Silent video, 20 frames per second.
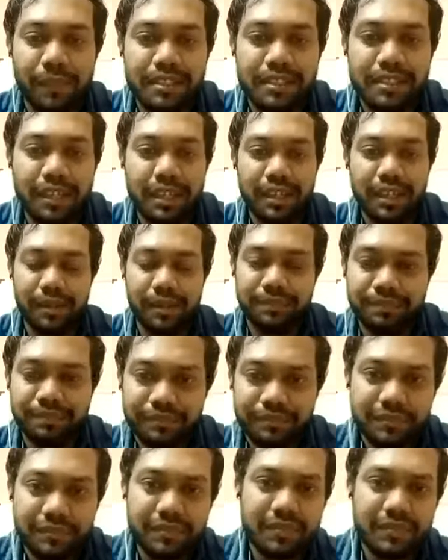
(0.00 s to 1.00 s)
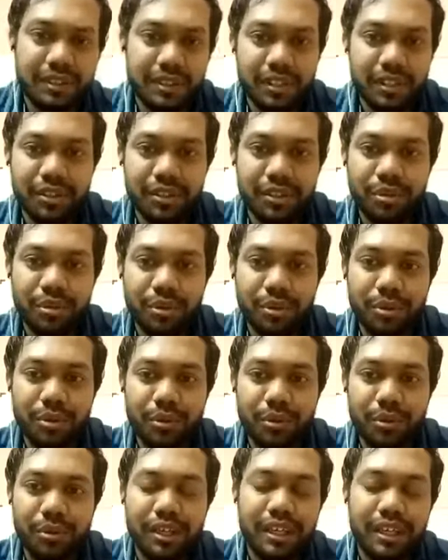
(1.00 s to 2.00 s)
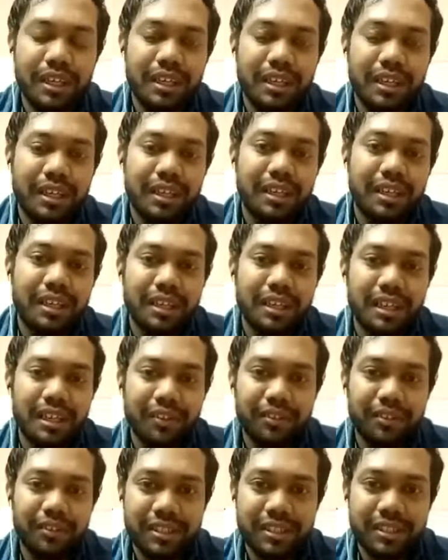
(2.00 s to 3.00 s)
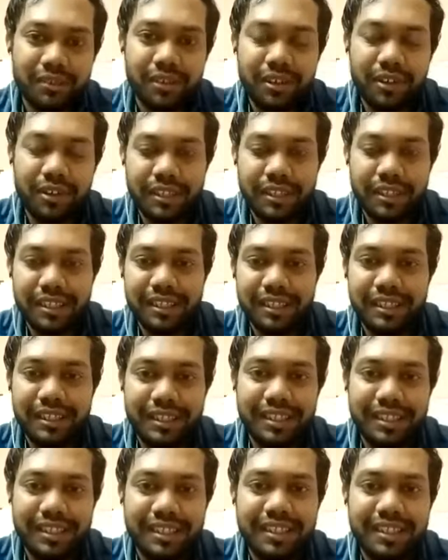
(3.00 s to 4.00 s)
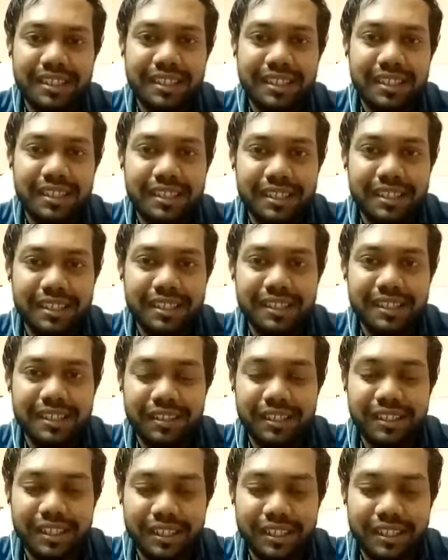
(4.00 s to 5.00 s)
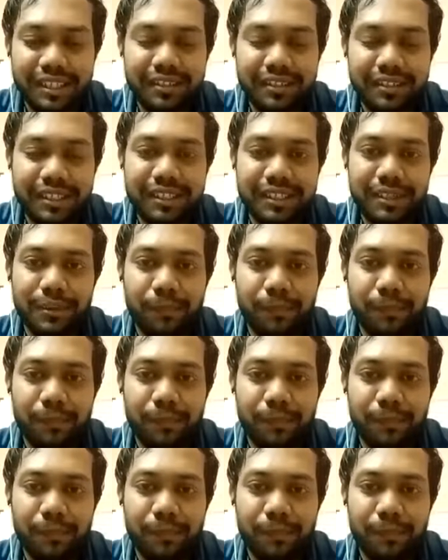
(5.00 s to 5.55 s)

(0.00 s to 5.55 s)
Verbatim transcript: சரிங்களா ஸோ நான் ஃபர்ஸ்ட் ஆஃப் ஆல் வந்து எடுத்ததுக்கான ரீசன் வந்து என்னன்னா வந்து